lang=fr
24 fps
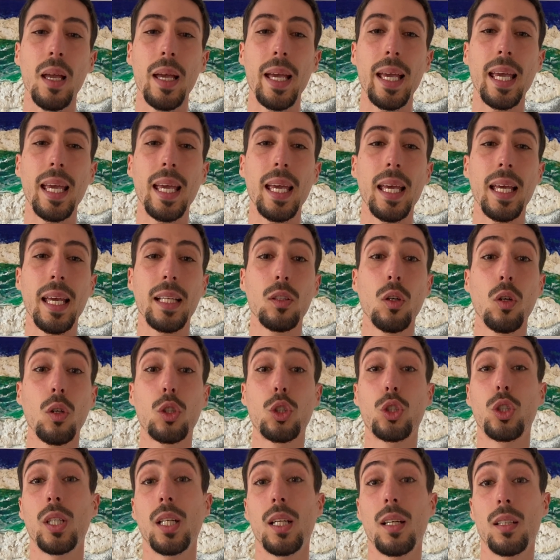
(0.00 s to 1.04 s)
Et donc,
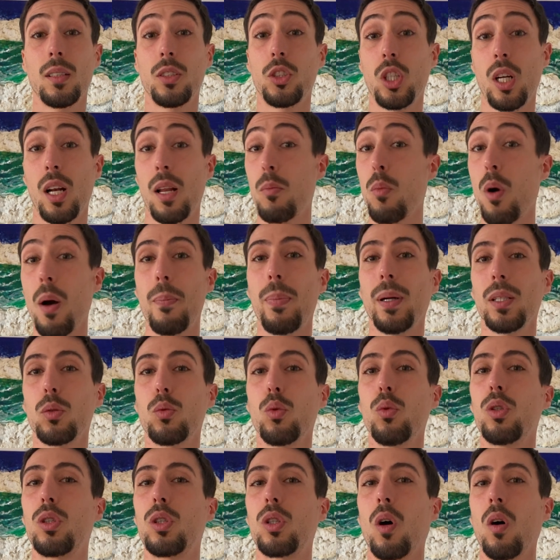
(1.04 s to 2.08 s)
je, ne les bois pas tout
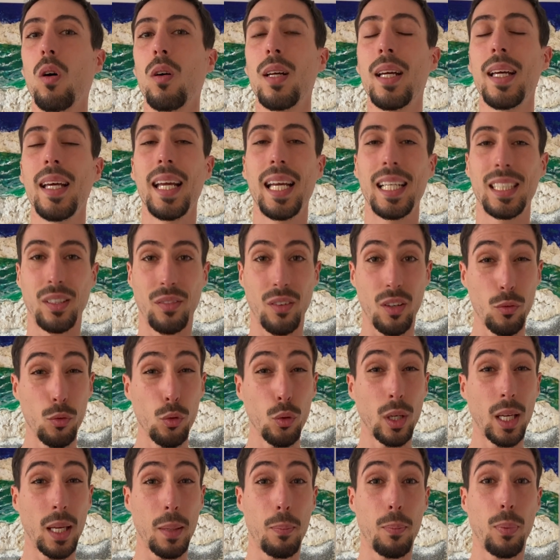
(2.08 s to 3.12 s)
le temps. J'avais vu
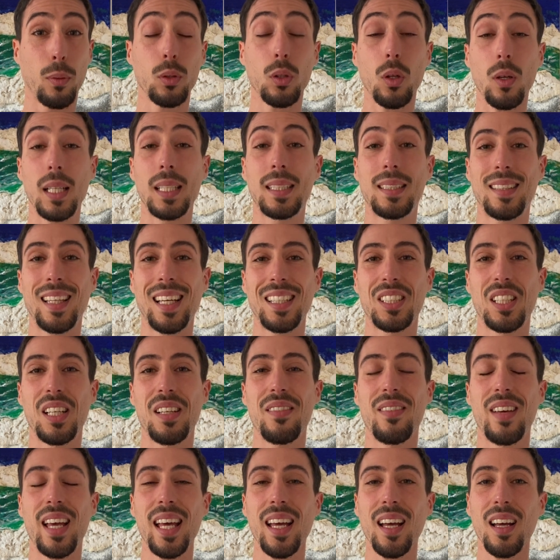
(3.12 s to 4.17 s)
que pendant les stages
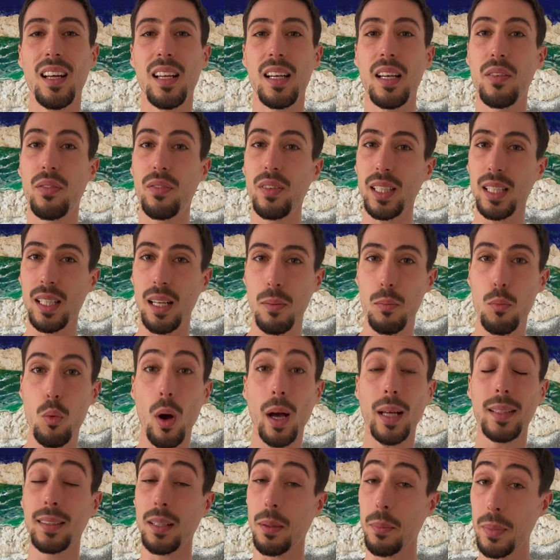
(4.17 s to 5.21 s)
l'hiver, l'effet de les
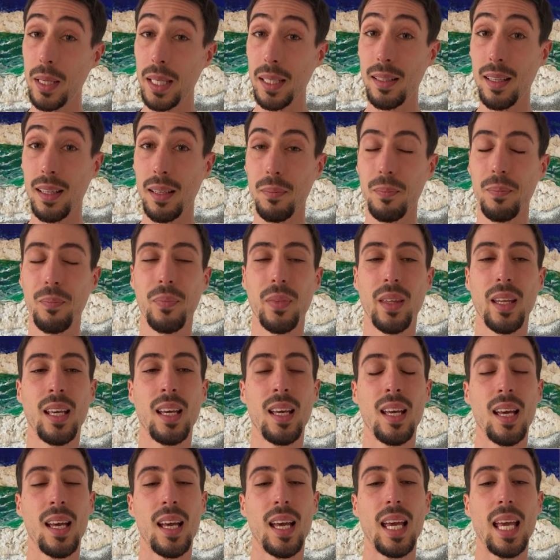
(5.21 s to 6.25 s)
boire, ça m'aidait.
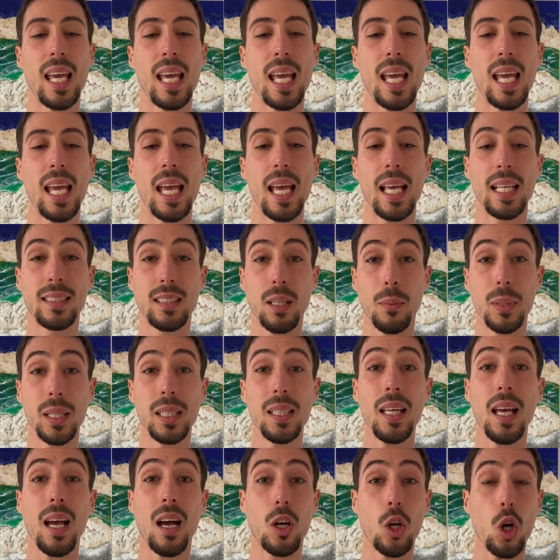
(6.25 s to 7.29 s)
Et, ça
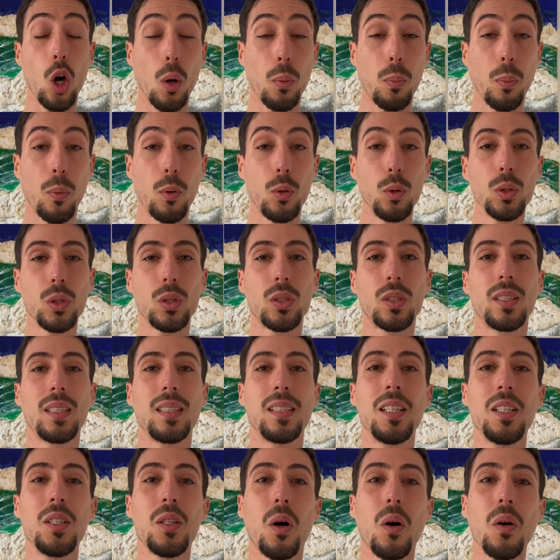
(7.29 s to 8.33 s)
m'aidait encore plus si
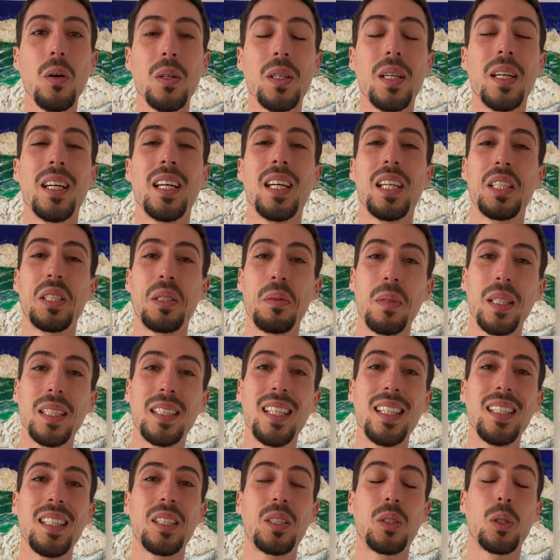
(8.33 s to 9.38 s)
dedans, je
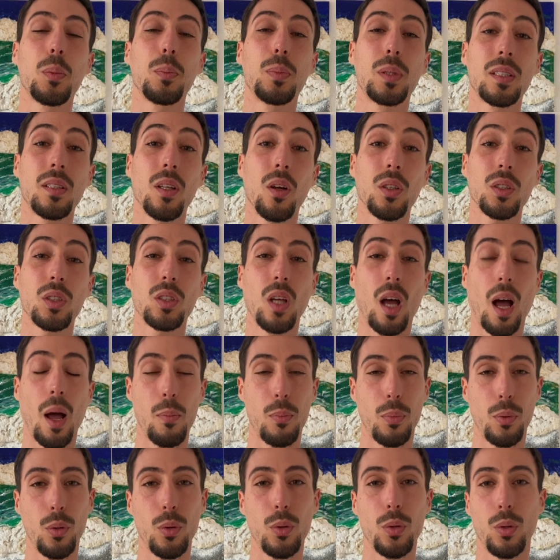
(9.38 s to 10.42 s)
mettais des substances un
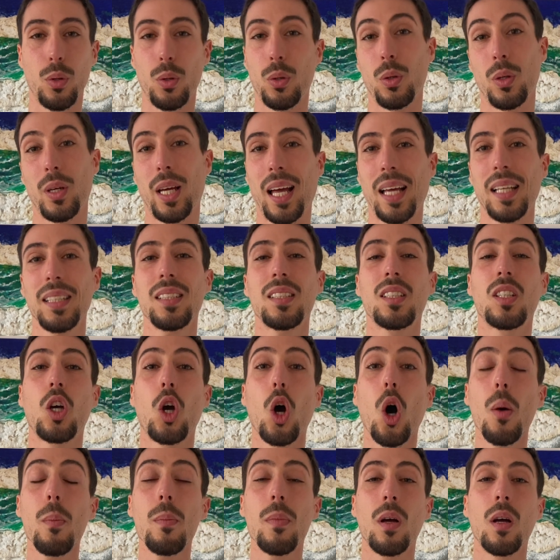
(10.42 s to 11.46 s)
peu euh, graisses,
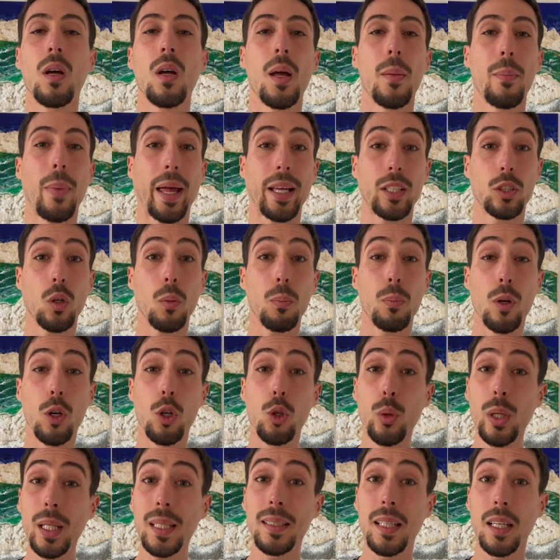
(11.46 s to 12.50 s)
comme par exemple
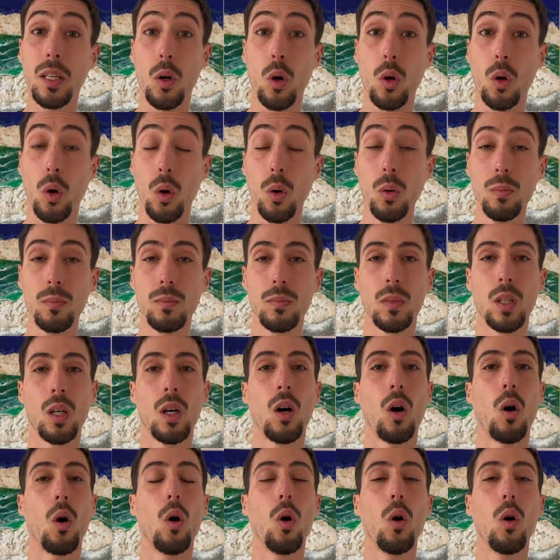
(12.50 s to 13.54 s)
l'huile des coco,
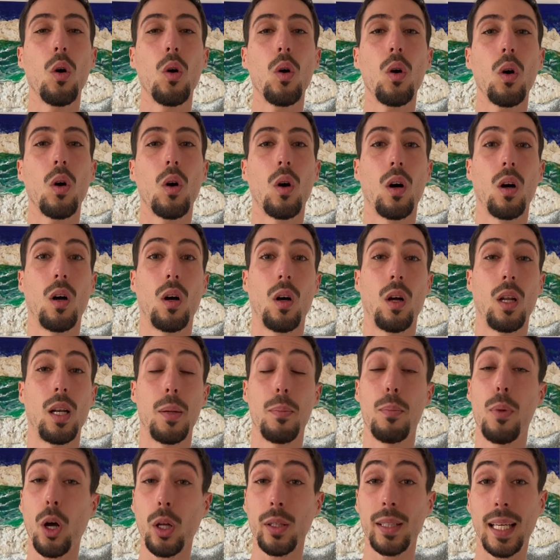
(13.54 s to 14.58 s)
ou euh, les
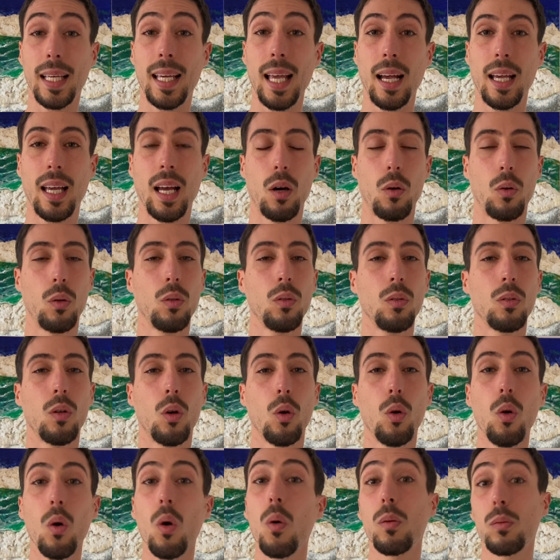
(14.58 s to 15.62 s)
beurres des cacao,
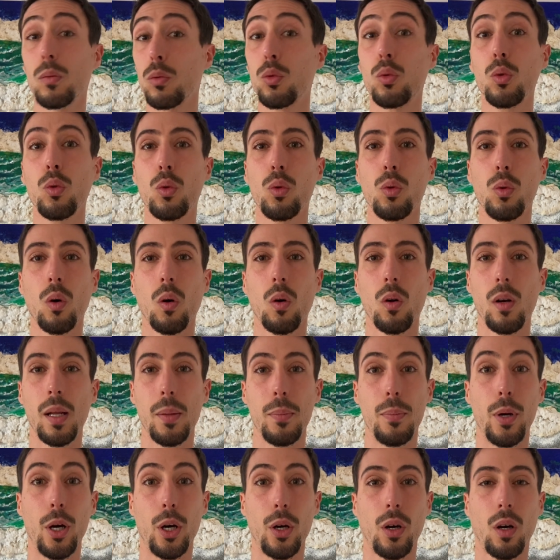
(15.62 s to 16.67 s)
ou tout court, les
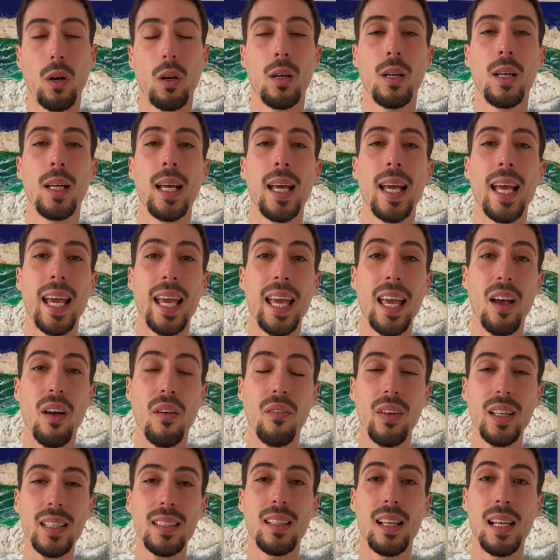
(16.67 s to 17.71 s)
beurres. Et en
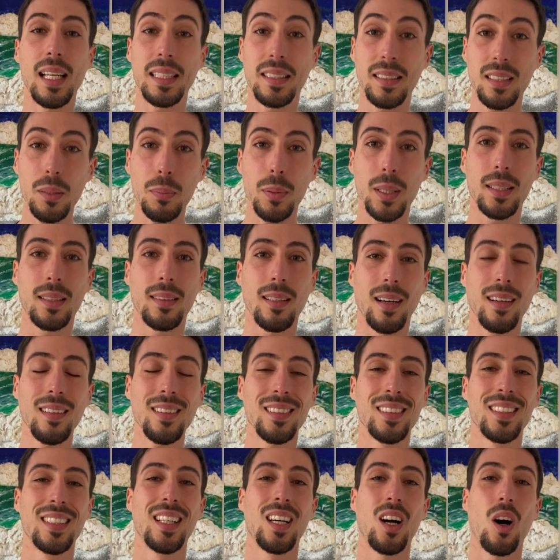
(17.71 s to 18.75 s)
fait, les Tibétains
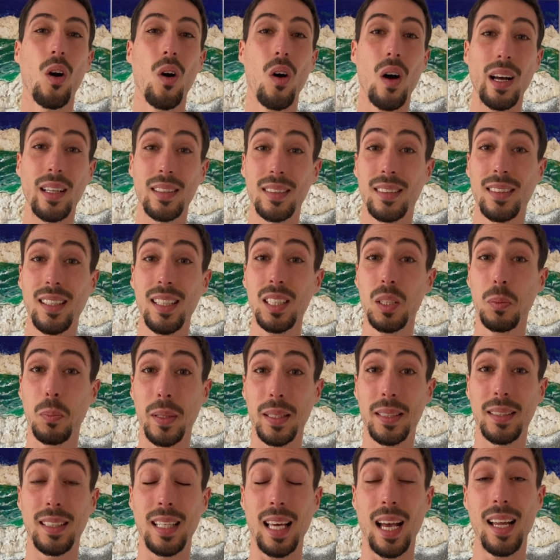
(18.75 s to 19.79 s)
ont un thé
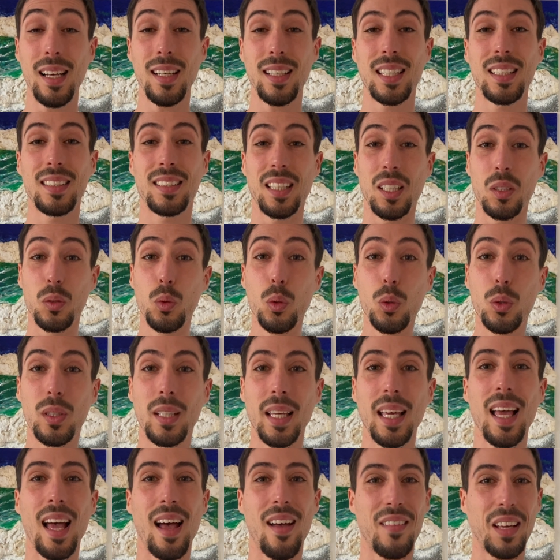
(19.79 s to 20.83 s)
spécial, qui c'est du
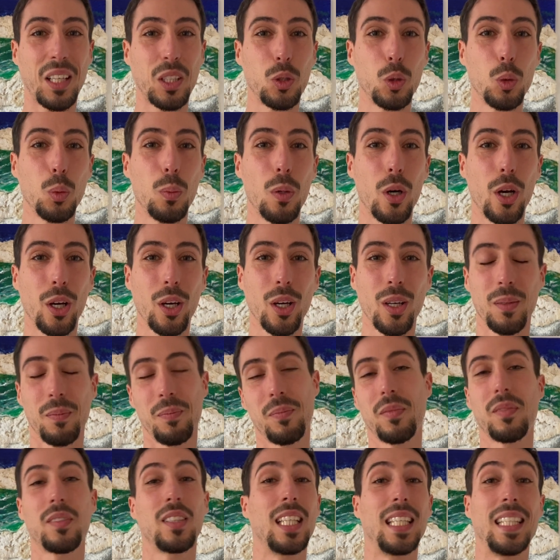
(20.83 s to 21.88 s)
thé avec du beurre
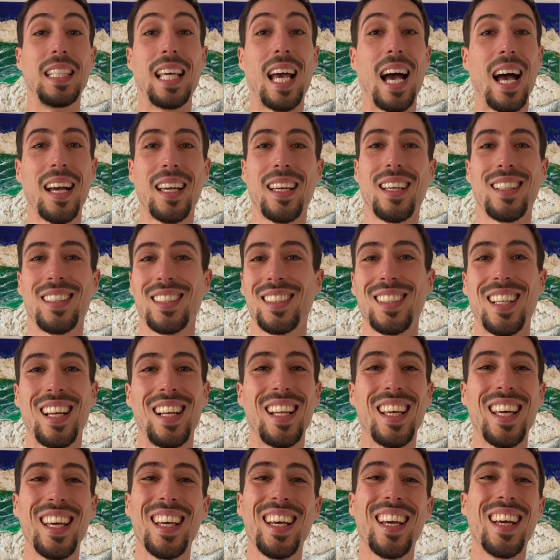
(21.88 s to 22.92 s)
des yaks,
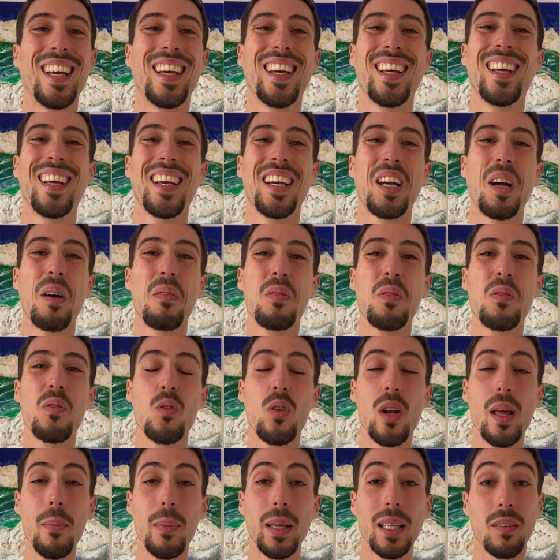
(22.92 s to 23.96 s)
salés, comme vous
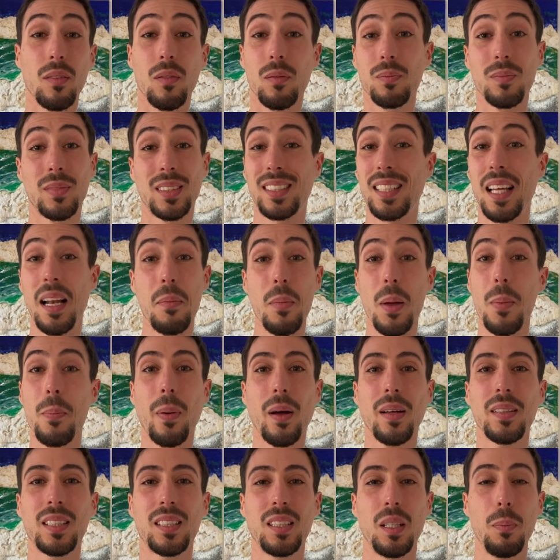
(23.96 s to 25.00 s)
voulez, mais c'est le même
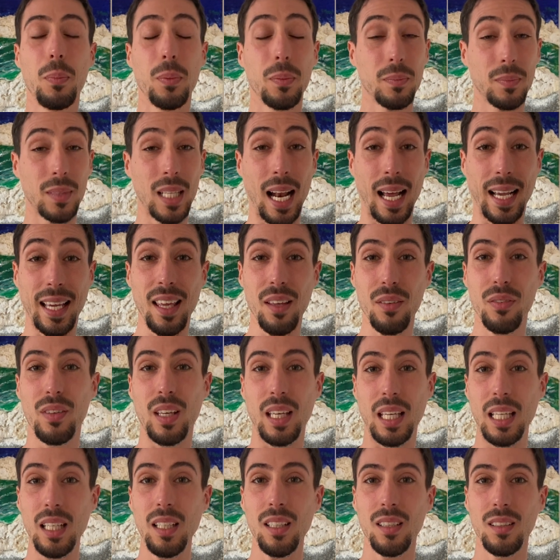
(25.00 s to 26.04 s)
principe. De la
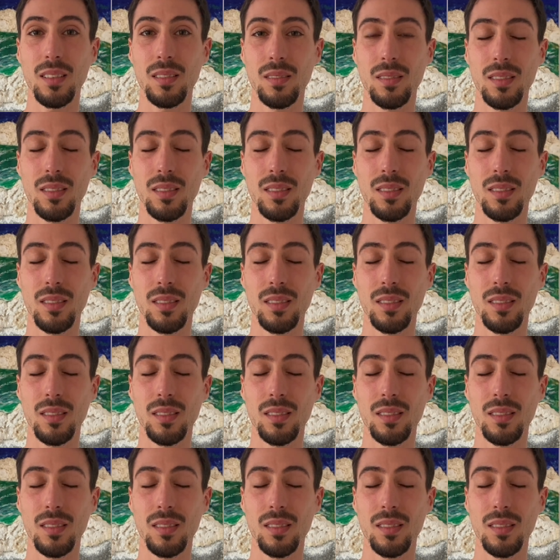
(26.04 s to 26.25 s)
caféine